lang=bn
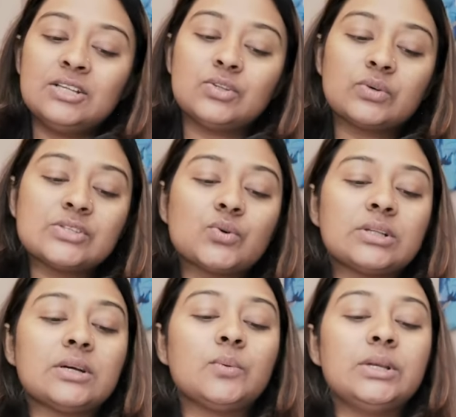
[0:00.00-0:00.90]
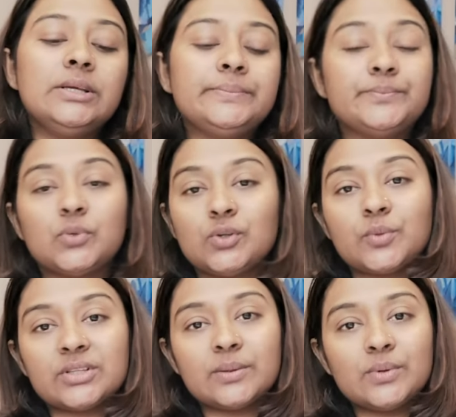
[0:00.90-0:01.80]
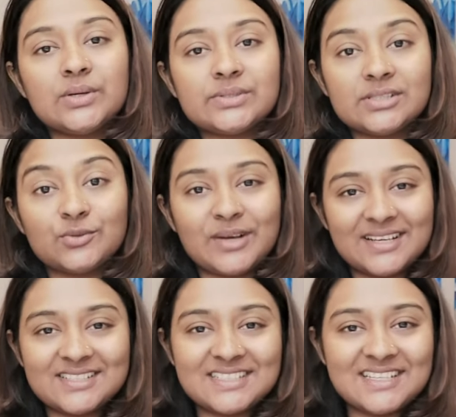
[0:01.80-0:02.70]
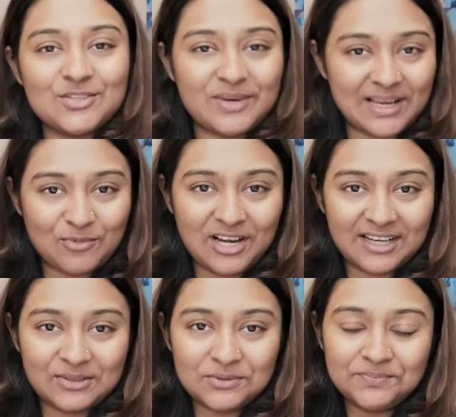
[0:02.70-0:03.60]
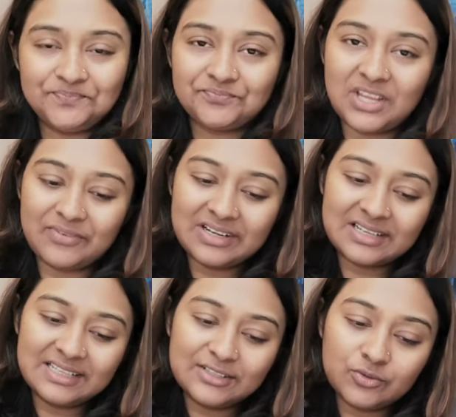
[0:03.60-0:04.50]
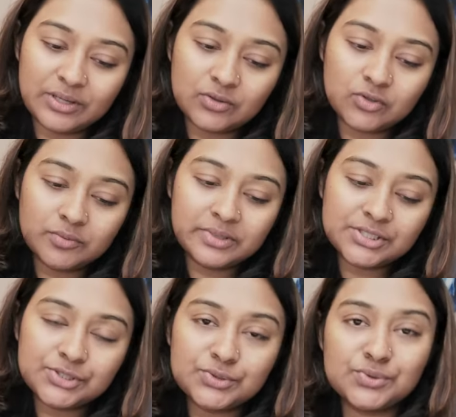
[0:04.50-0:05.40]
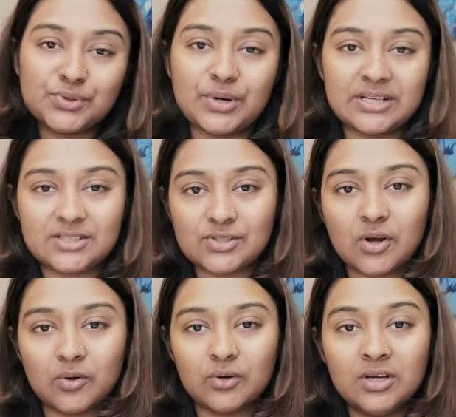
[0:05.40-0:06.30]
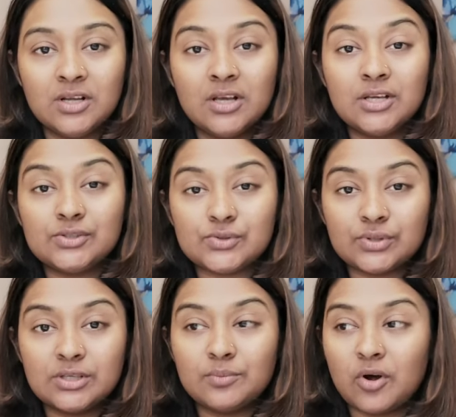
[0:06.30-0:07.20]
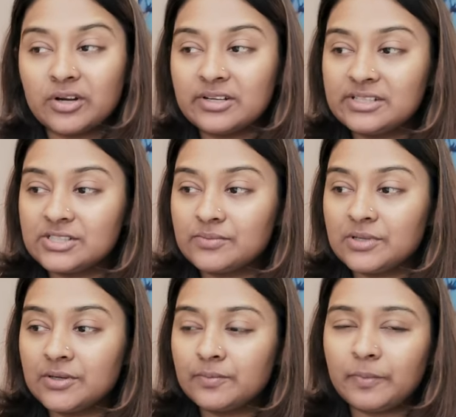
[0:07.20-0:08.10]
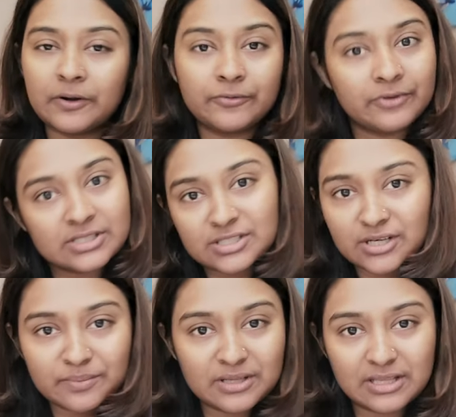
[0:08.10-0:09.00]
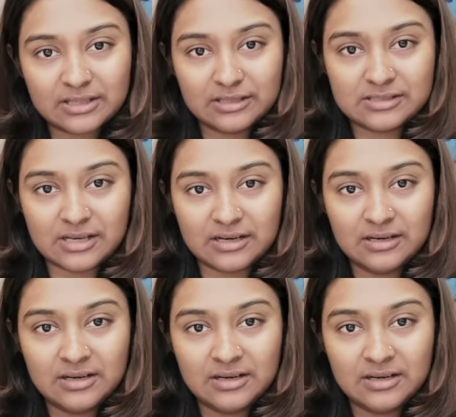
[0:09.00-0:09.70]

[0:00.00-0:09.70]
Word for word: তো কিছু কথা বলি প্রথম কথা বলি হচ্ছে দুবাই আসছি দুবাই কেমন লাগলো ডেফিনেটলি দুবাই খুবই সুন্দর একটা শহর যদি মডার্নিজমের পারফেকশন আপনি দেখতে চান